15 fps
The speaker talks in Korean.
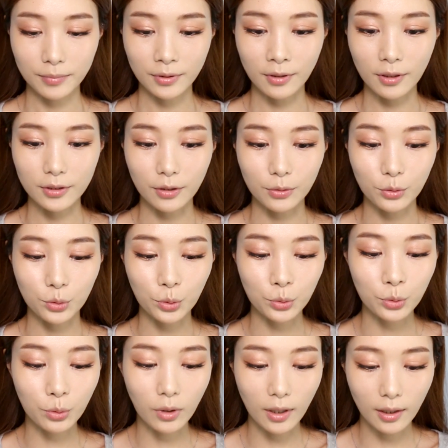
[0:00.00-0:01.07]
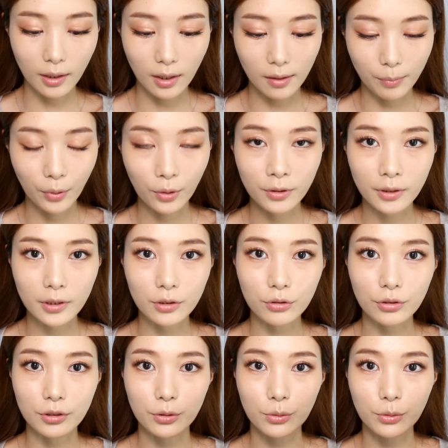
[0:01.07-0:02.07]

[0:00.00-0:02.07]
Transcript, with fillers: 블러셔도 촉촉하게 표현될 수